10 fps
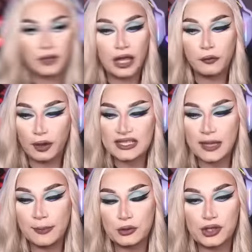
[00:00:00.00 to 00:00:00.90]
Eu vou com essa
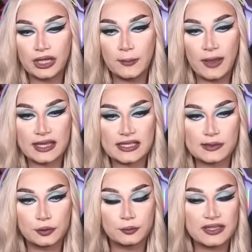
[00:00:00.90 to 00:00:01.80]
build aqui
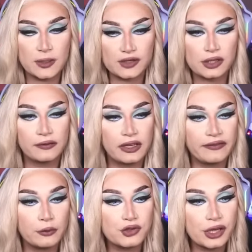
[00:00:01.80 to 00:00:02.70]
mesmo, mas eu acho que eu vou
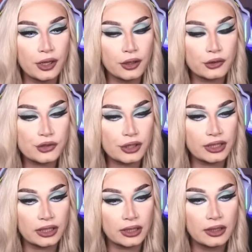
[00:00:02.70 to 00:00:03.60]
levar um Gen Rush
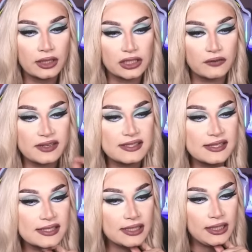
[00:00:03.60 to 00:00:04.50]
aqui. Talvez
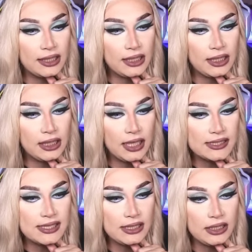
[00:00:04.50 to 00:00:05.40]
esse,
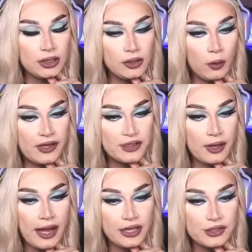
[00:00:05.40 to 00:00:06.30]
esse Nowhere to
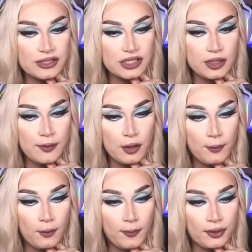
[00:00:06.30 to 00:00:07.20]
Hide seja meio
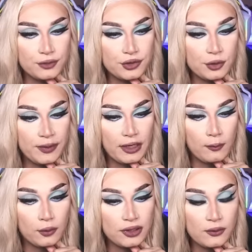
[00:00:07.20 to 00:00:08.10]
bomba. Deixa eu pegar
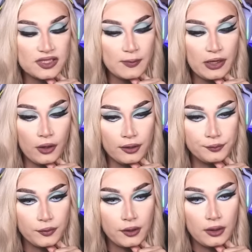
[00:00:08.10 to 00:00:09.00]
uma outra coisa melhor.
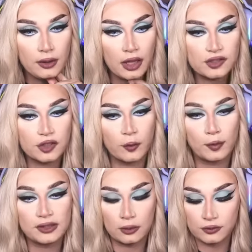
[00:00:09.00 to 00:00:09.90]
Acho que eu vou
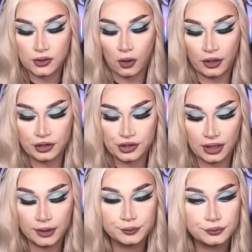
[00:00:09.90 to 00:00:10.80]
botar um Scourge,
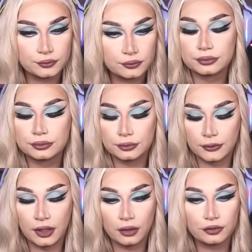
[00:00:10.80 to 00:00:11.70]
né?
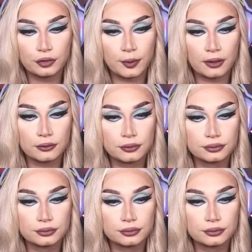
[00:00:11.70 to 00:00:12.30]
Gancho branco.